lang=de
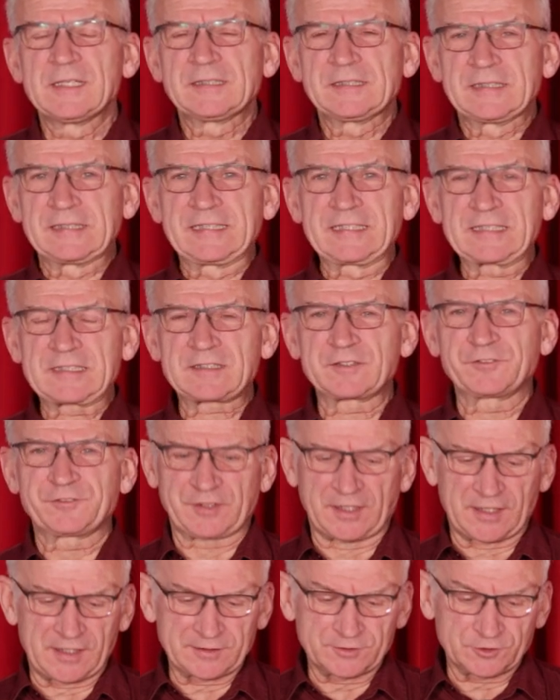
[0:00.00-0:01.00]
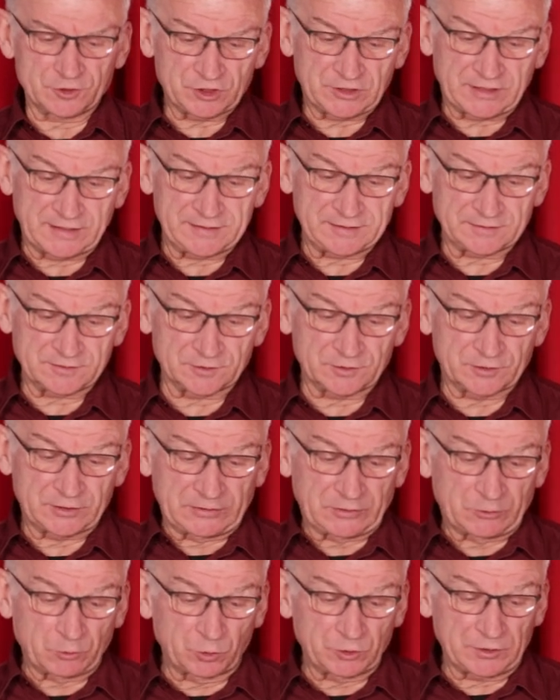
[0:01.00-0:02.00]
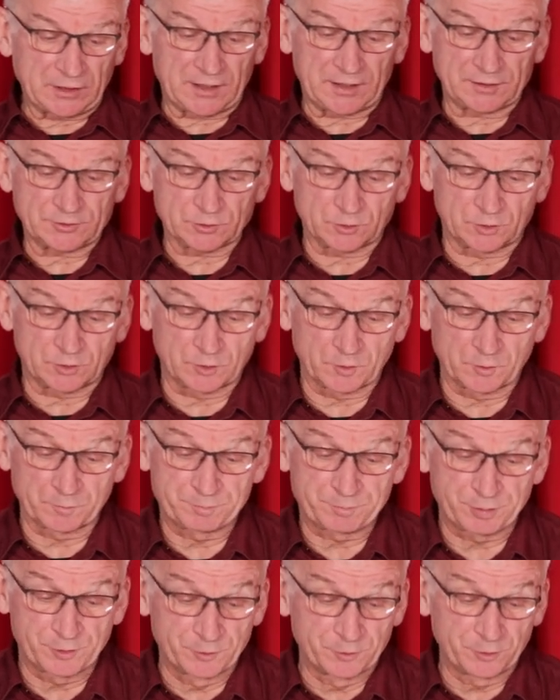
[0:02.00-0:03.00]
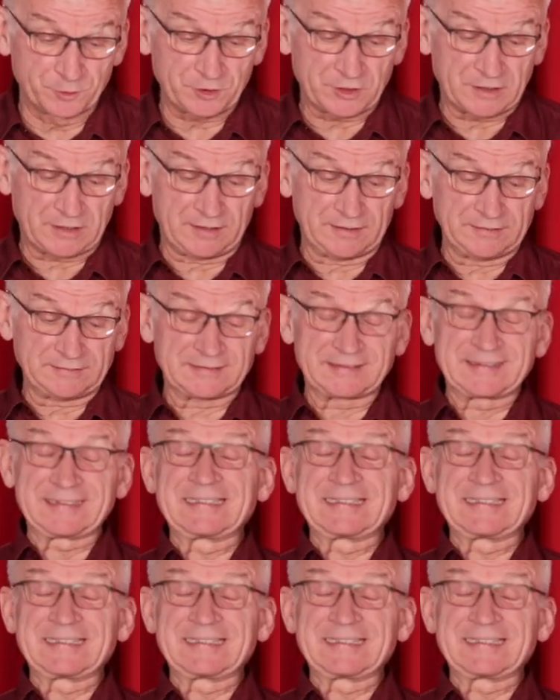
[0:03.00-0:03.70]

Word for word: Die nächste Frage stellt Donato Plögert.